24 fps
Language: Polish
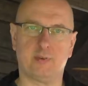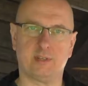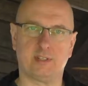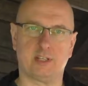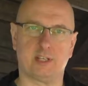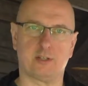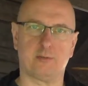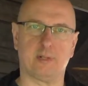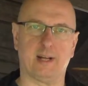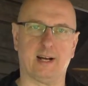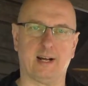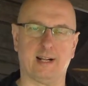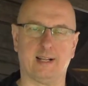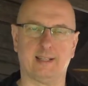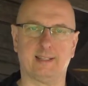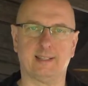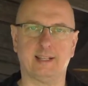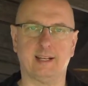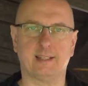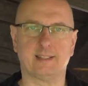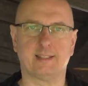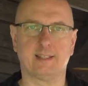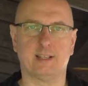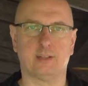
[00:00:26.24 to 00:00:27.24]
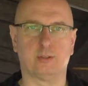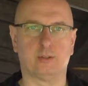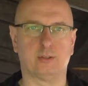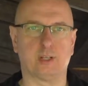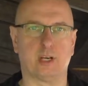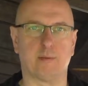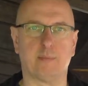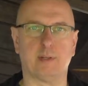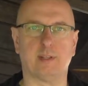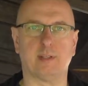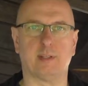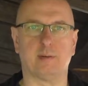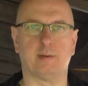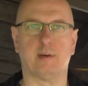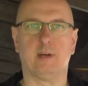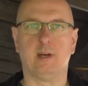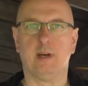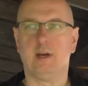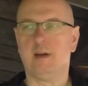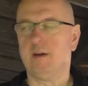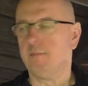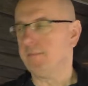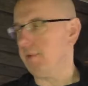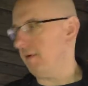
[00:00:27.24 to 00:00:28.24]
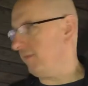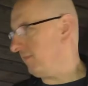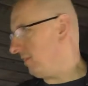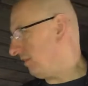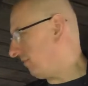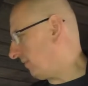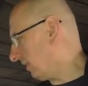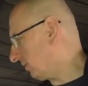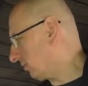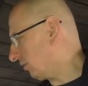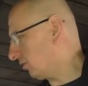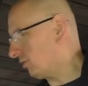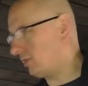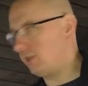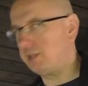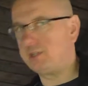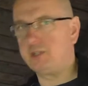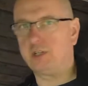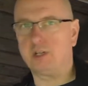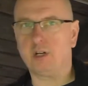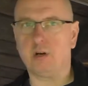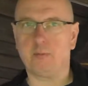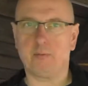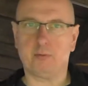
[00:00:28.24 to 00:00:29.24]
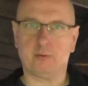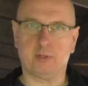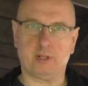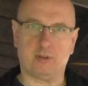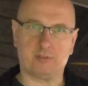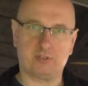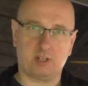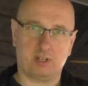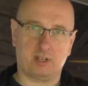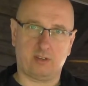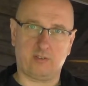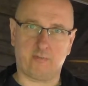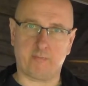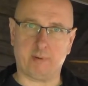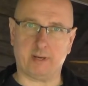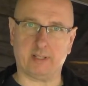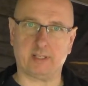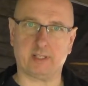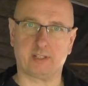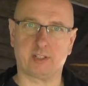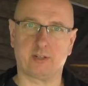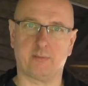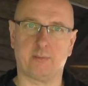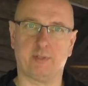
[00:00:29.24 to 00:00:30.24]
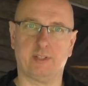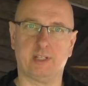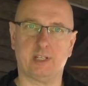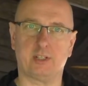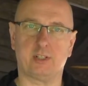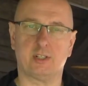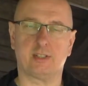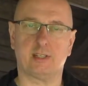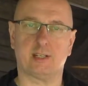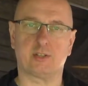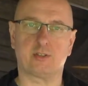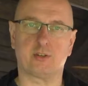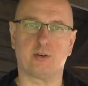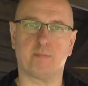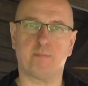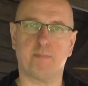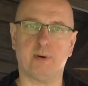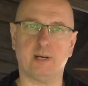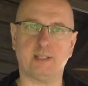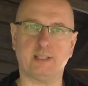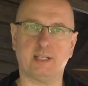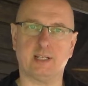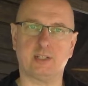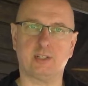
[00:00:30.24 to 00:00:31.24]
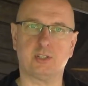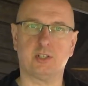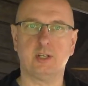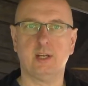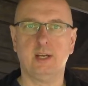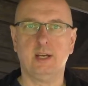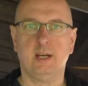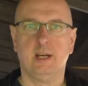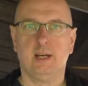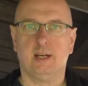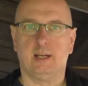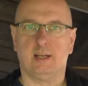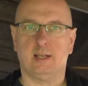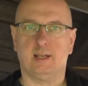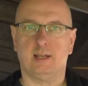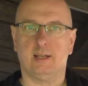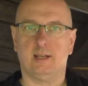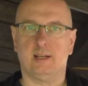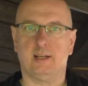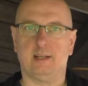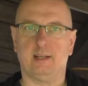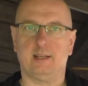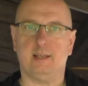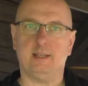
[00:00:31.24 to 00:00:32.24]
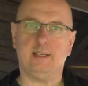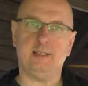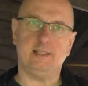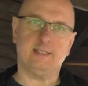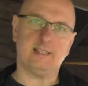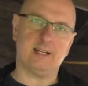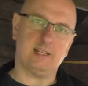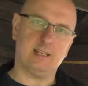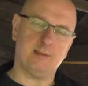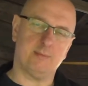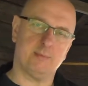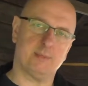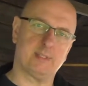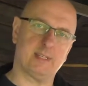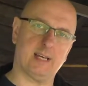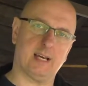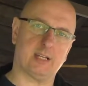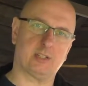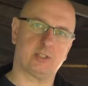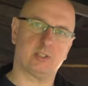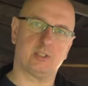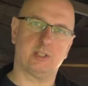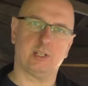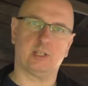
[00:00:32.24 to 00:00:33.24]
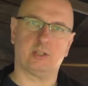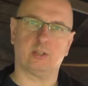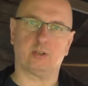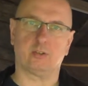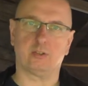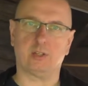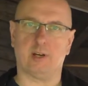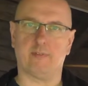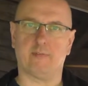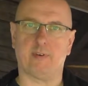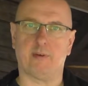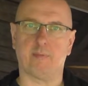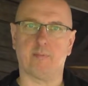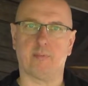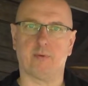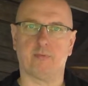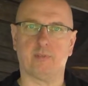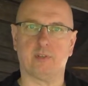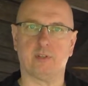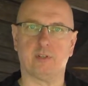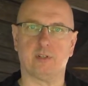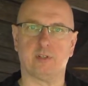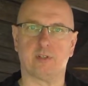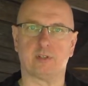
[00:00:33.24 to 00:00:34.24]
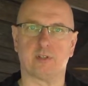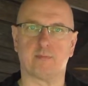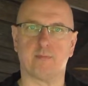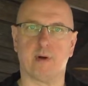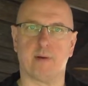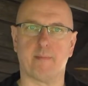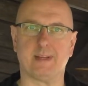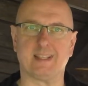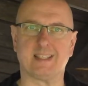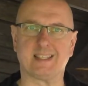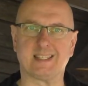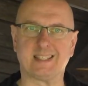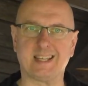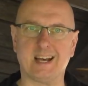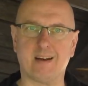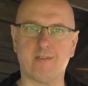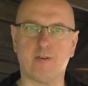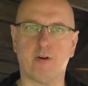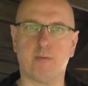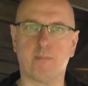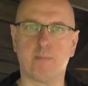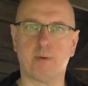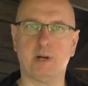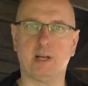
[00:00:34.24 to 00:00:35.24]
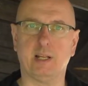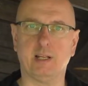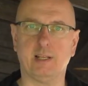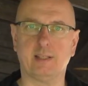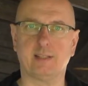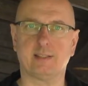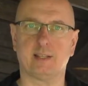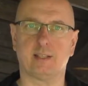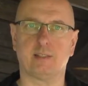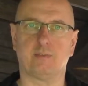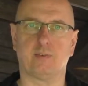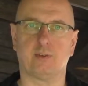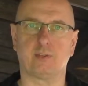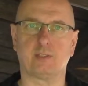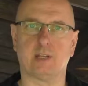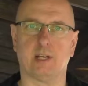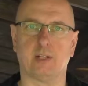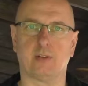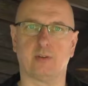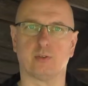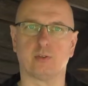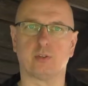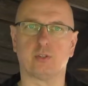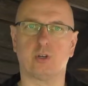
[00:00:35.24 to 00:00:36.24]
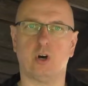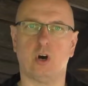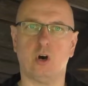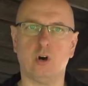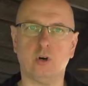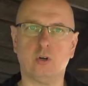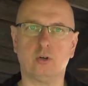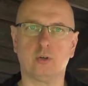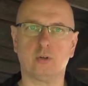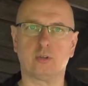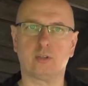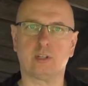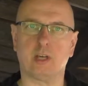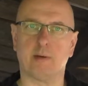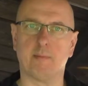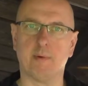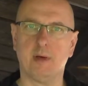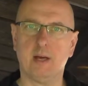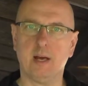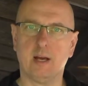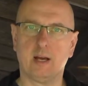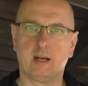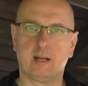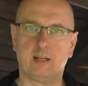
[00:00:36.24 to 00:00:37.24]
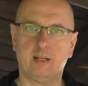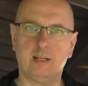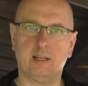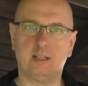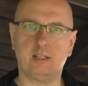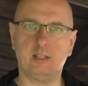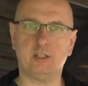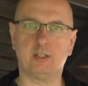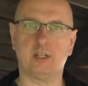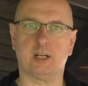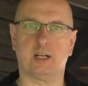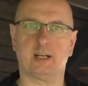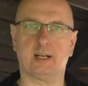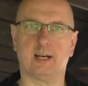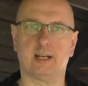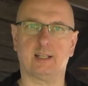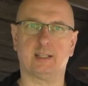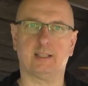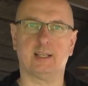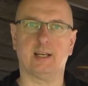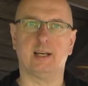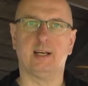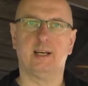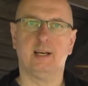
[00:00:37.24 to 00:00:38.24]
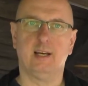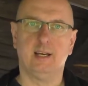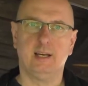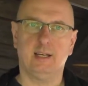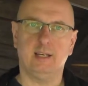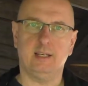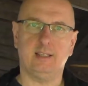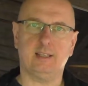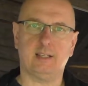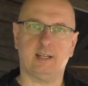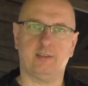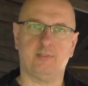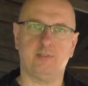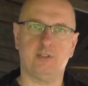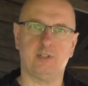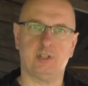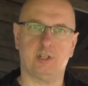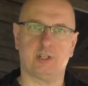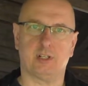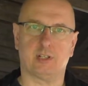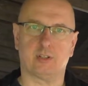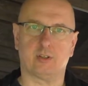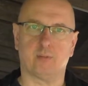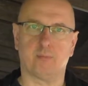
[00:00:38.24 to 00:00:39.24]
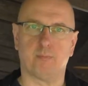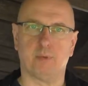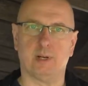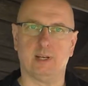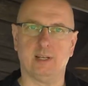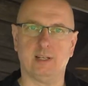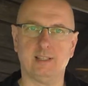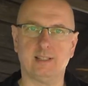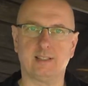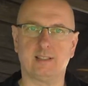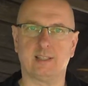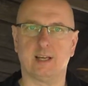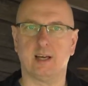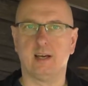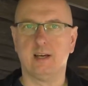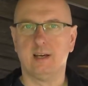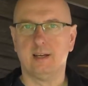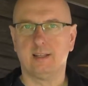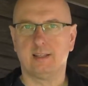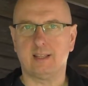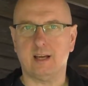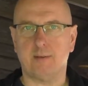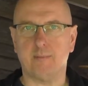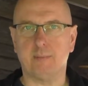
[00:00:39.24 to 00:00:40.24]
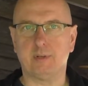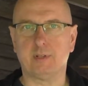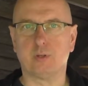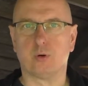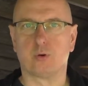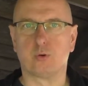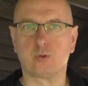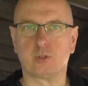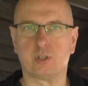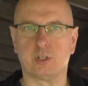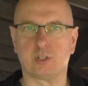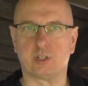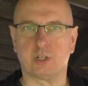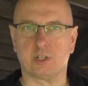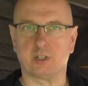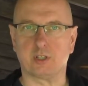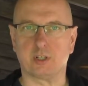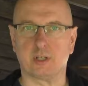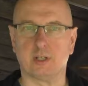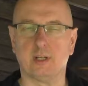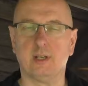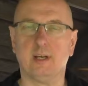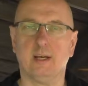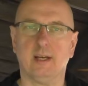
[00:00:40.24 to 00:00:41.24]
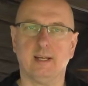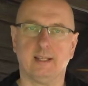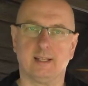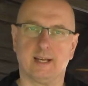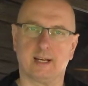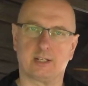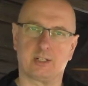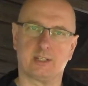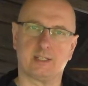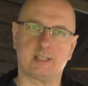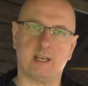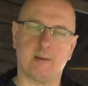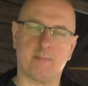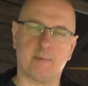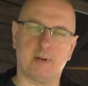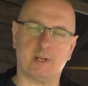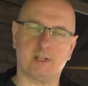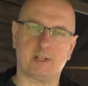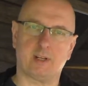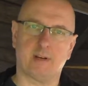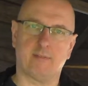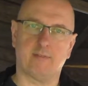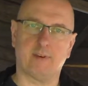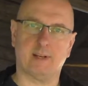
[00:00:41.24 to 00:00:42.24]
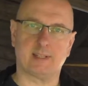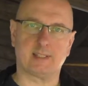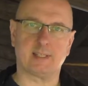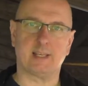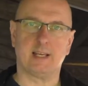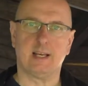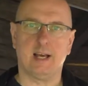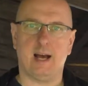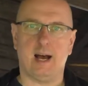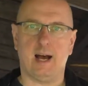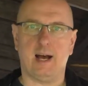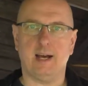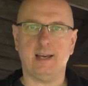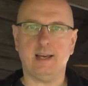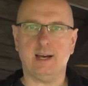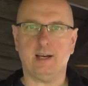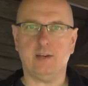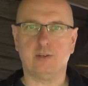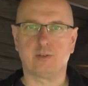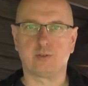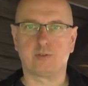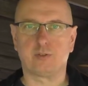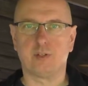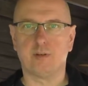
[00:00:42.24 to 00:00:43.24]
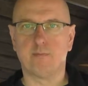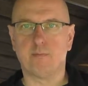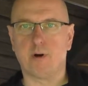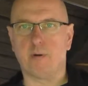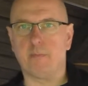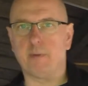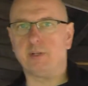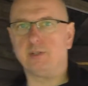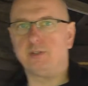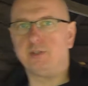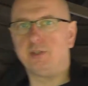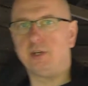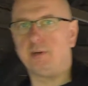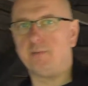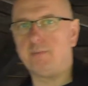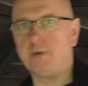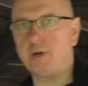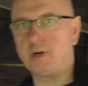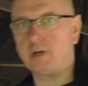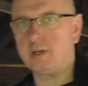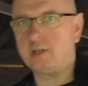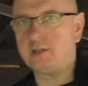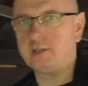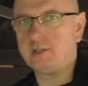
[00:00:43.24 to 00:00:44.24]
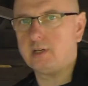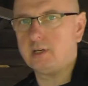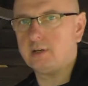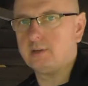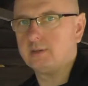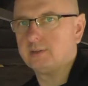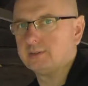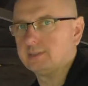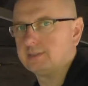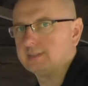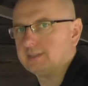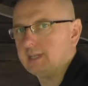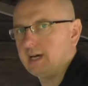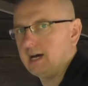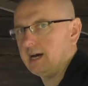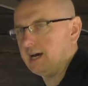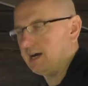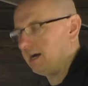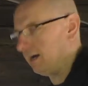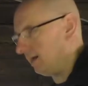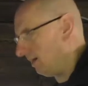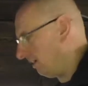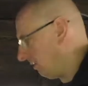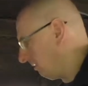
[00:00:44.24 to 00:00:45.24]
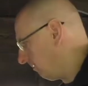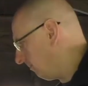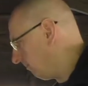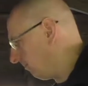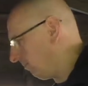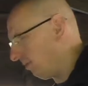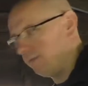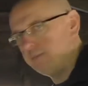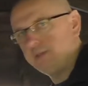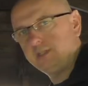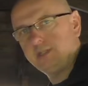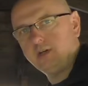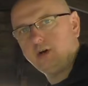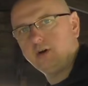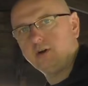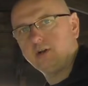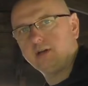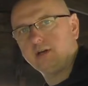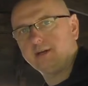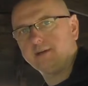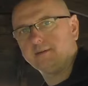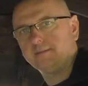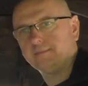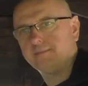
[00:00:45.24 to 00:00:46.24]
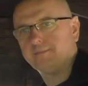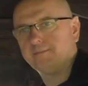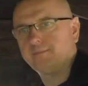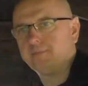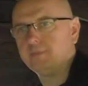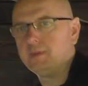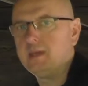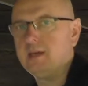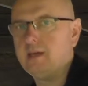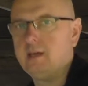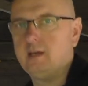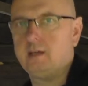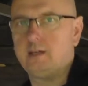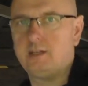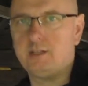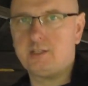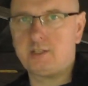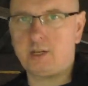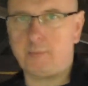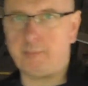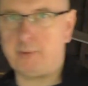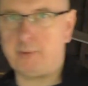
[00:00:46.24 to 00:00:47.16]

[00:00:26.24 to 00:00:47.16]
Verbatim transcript: jesteśmy na altance, tutaj będę pewnie większość rzeczy robił, na wszelki wypadek, żeby deszcz nie zaczął padać. E, I zanim zacznę, to chciałem Wam powiedzieć, że mamy całą playlistę związaną z ogródkiem. Kliknijcie kartę i traficie na tą playlistę, tam będą różne rzeczy. Także zapraszam Was, a ja już w tym momencie biorę się za pomidory. I co